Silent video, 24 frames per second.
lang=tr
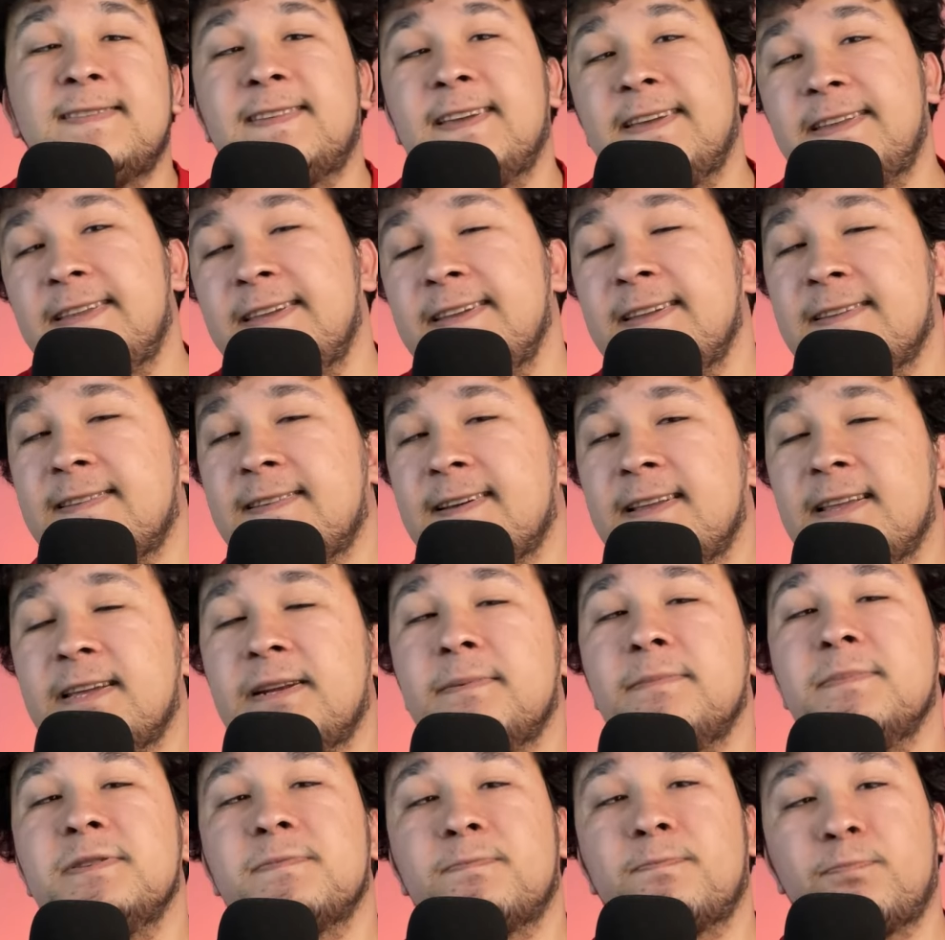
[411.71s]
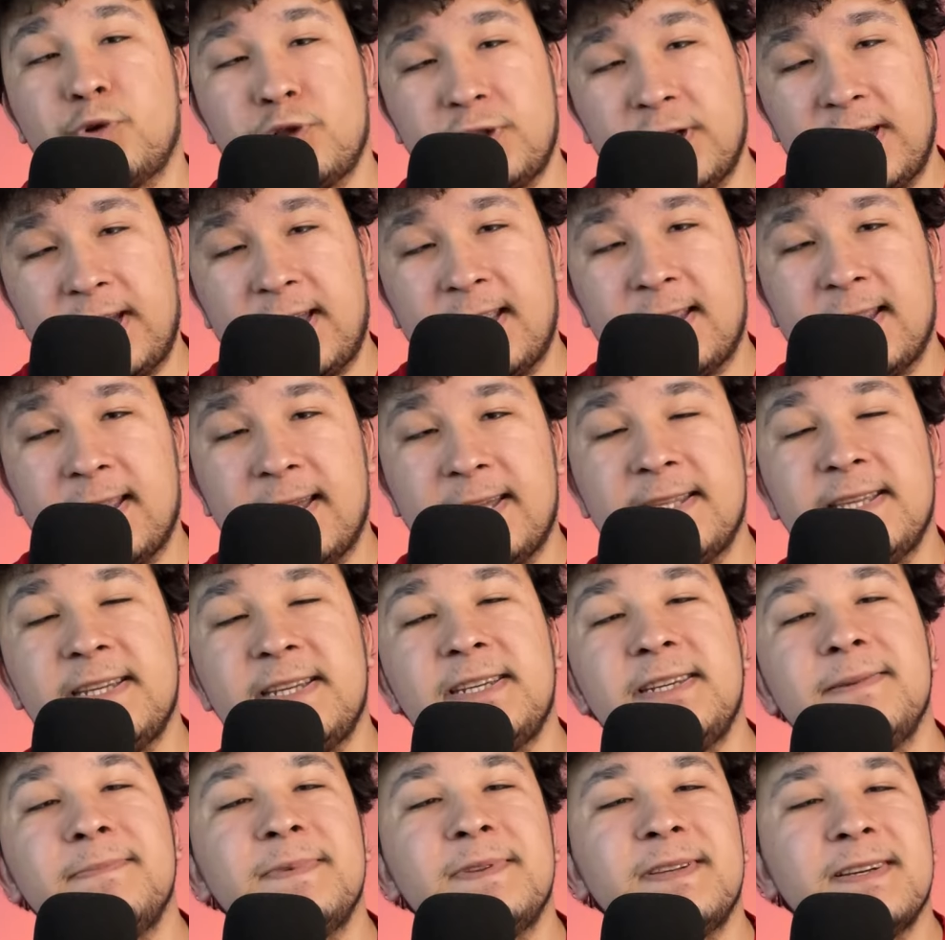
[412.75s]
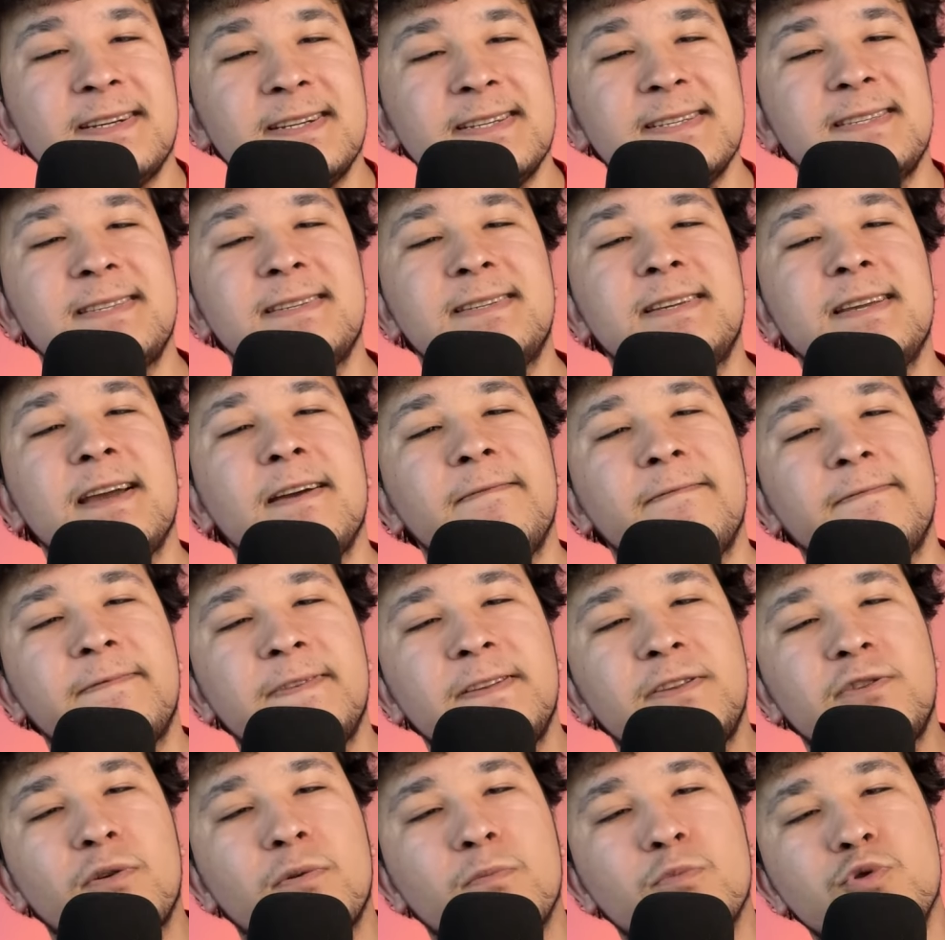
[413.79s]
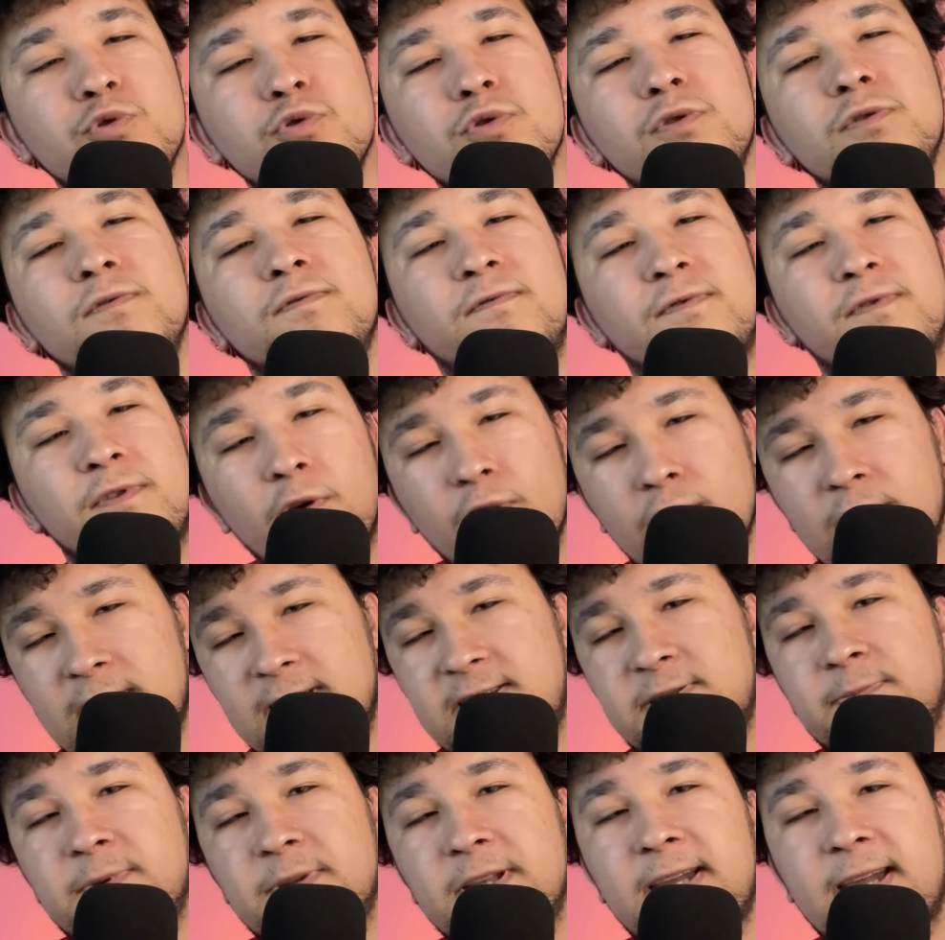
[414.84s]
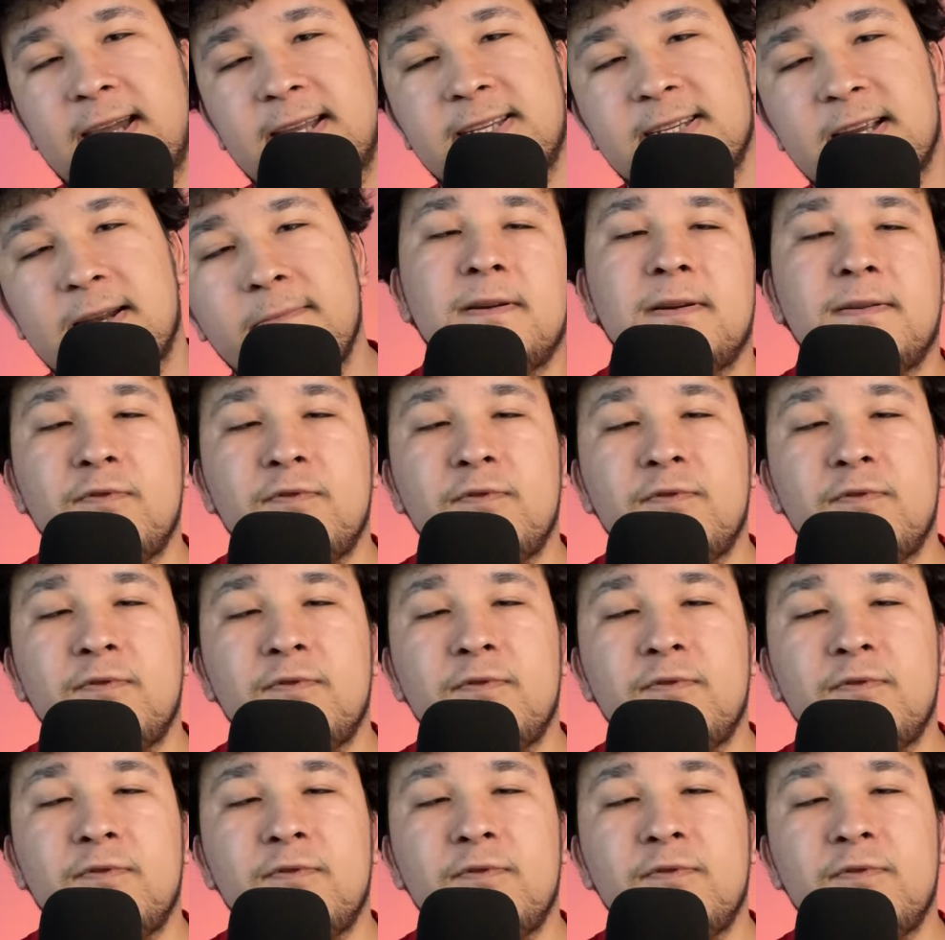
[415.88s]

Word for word: teknik detaylarımız bu şekildeydi. Şimdi hızlıca videomuzun vlog kısmına geçelim.